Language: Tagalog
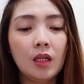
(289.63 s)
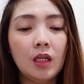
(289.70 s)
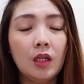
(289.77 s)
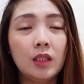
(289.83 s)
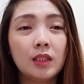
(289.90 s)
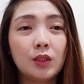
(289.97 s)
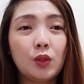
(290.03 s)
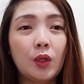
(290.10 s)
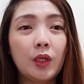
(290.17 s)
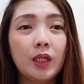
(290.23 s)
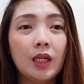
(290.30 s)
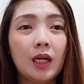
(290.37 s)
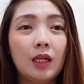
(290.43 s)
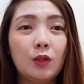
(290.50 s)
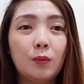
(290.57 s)
sorry
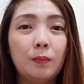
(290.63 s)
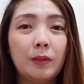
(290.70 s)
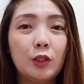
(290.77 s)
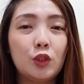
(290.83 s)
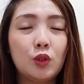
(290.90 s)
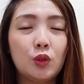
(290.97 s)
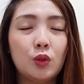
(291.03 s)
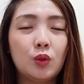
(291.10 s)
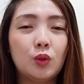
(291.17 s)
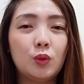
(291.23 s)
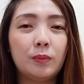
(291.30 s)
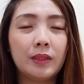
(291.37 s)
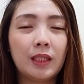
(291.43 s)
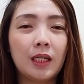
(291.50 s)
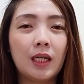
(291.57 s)
ah kung medyo
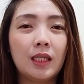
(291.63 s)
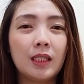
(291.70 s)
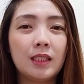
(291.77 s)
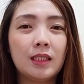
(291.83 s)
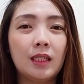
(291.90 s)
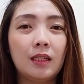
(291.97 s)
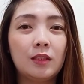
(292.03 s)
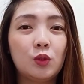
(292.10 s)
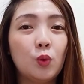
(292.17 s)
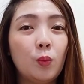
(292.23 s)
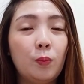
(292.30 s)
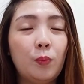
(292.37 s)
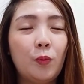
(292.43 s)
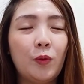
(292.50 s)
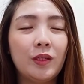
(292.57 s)
matagal kasi soap
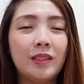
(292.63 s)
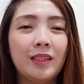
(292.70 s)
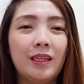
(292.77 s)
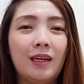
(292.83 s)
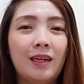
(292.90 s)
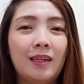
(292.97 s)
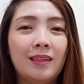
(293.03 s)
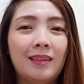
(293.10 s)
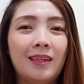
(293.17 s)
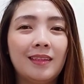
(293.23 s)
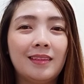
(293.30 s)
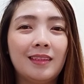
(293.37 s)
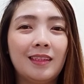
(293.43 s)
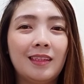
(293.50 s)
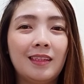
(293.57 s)
po kasi ang
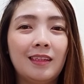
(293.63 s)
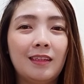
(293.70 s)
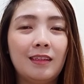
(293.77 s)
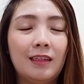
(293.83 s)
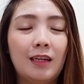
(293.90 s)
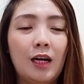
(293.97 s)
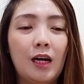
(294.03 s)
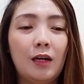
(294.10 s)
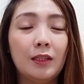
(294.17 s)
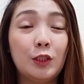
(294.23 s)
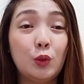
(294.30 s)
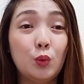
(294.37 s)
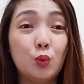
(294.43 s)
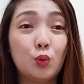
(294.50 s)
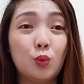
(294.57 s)
ating uh,
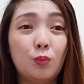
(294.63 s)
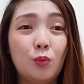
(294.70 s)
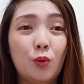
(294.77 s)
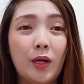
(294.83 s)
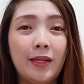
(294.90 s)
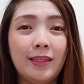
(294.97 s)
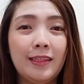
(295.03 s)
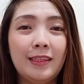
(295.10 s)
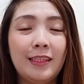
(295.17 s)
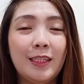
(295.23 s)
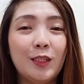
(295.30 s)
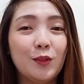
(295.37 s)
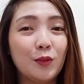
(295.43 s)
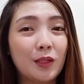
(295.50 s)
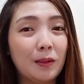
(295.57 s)
sinusubukan. Hindi
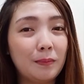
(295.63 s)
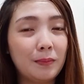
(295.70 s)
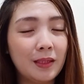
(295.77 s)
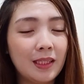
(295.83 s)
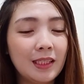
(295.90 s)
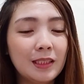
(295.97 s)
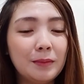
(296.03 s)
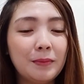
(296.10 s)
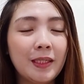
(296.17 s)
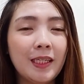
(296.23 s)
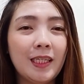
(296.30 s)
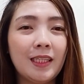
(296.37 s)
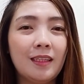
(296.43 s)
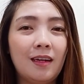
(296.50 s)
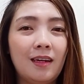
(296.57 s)
ganun kabilis. May
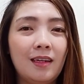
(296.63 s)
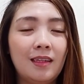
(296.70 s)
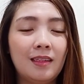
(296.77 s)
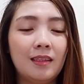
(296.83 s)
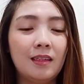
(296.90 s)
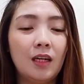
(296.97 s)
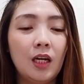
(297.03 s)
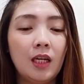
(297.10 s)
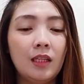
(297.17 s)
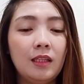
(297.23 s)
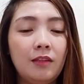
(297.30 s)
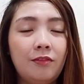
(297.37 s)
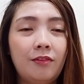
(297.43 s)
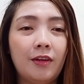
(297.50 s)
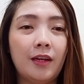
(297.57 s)
kita ang
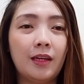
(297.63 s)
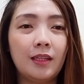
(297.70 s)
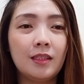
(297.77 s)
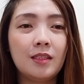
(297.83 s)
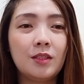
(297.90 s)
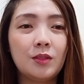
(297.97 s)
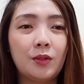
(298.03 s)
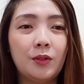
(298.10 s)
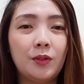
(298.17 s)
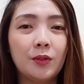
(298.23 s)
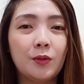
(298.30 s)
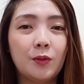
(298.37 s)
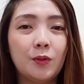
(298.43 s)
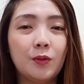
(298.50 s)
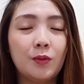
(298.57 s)
difference or
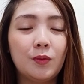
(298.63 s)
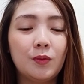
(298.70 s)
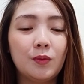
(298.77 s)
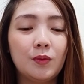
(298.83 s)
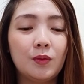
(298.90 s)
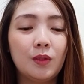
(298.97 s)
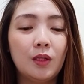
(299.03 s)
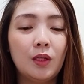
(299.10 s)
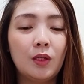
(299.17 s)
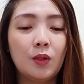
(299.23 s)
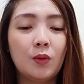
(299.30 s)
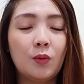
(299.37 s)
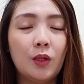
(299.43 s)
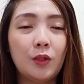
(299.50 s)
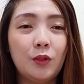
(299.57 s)
kung
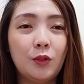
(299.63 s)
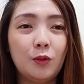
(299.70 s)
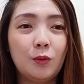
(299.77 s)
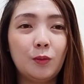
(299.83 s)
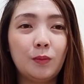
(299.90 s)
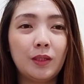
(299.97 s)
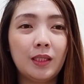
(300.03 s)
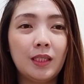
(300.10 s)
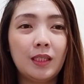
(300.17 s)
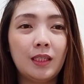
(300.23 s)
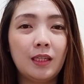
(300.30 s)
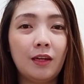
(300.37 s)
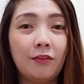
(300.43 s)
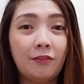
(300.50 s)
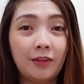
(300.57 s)
kung ano yung
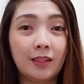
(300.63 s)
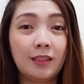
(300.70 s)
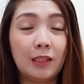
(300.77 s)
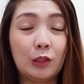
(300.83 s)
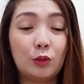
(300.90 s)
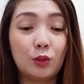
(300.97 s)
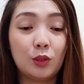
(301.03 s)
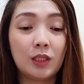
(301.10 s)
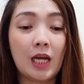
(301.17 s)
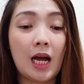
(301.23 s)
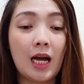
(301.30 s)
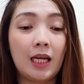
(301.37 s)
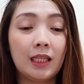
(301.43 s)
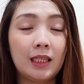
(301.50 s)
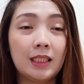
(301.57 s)
magiging effect nito
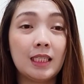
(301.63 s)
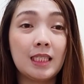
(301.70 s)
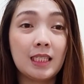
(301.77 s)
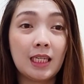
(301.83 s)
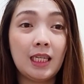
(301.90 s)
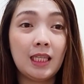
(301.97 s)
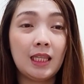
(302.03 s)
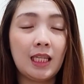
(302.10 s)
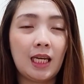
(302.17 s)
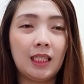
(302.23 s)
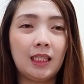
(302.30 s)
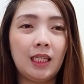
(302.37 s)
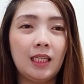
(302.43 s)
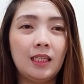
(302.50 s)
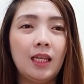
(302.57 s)
sa, sa skin
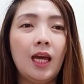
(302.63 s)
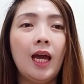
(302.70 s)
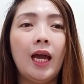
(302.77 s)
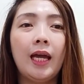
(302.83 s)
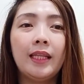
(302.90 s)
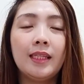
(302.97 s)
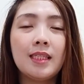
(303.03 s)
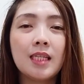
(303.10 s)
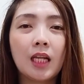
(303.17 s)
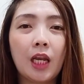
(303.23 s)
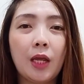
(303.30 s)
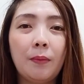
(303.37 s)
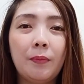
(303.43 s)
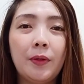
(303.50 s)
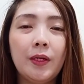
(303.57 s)
natin. And
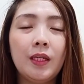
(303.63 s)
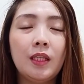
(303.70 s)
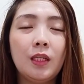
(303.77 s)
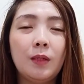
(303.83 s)
disclaimer, hindi